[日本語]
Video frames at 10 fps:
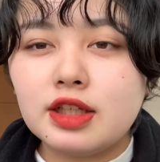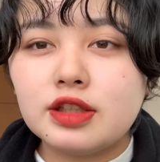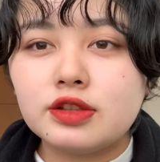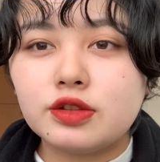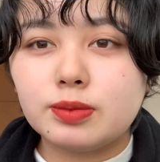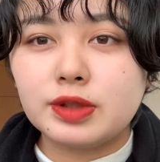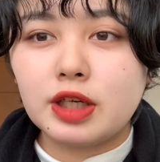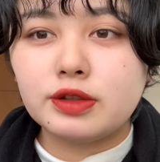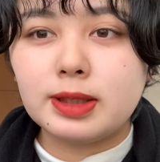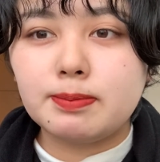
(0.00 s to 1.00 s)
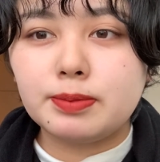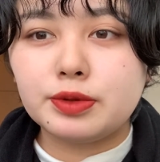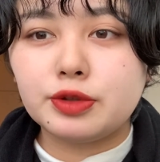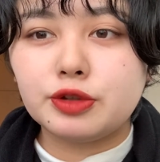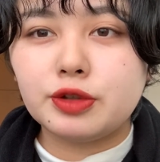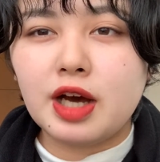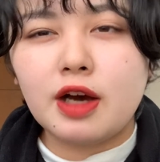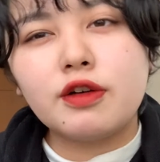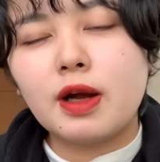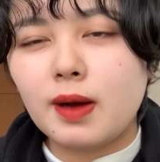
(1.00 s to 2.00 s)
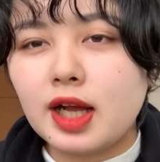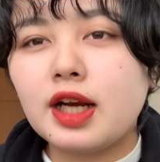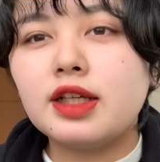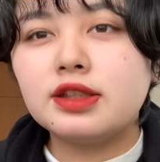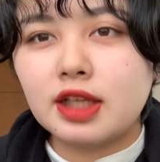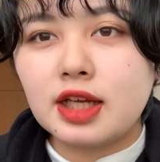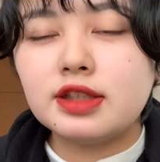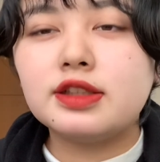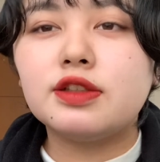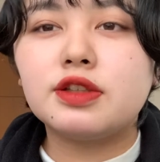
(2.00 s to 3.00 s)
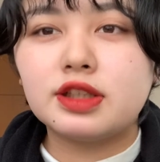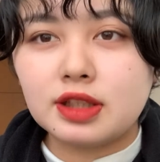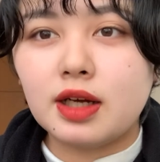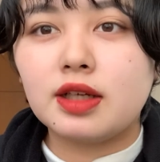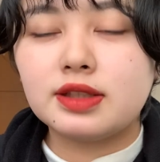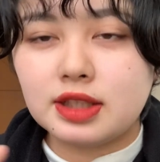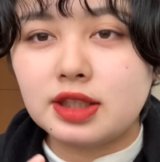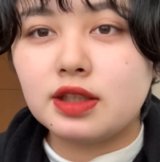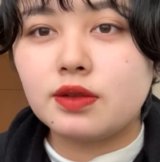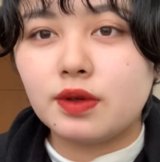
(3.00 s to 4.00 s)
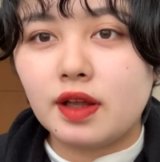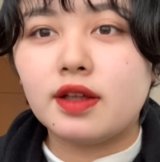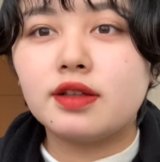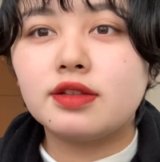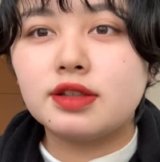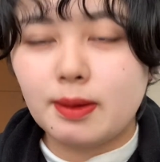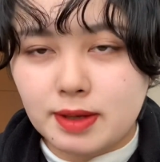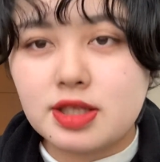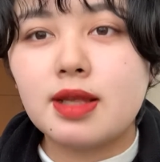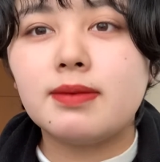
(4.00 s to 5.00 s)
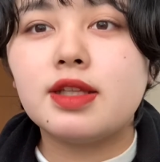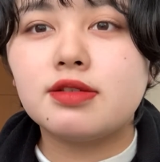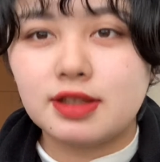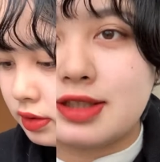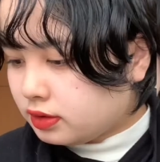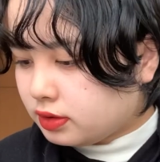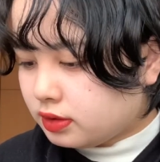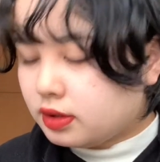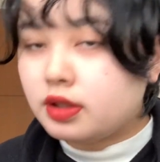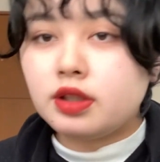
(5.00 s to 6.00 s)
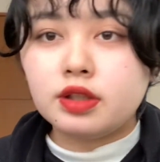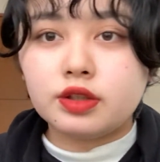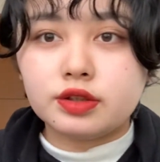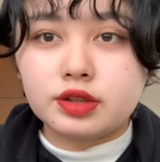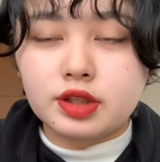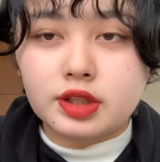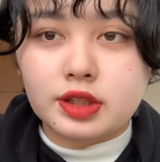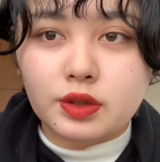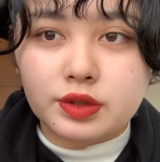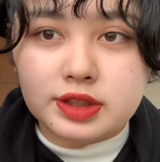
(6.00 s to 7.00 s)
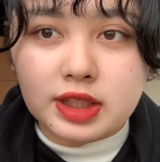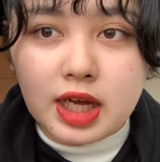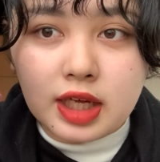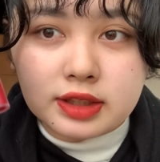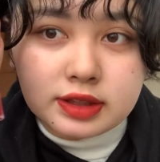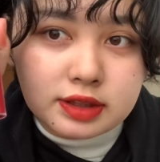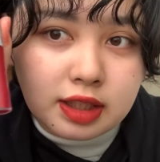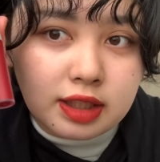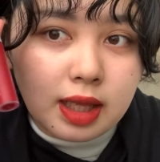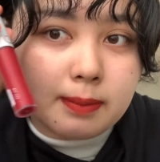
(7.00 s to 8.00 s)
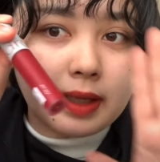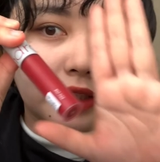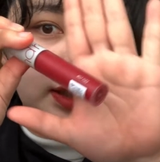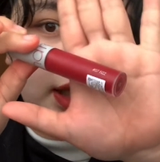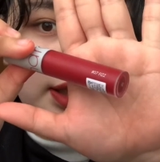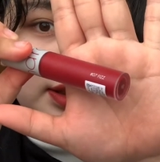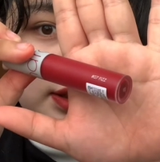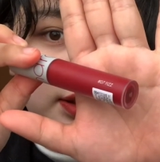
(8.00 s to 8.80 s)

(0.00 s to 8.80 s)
ちょっとブラウンリップ合うかわからんなっていう方は、ぜひこれ試してみてください。続いてこちら、7番です。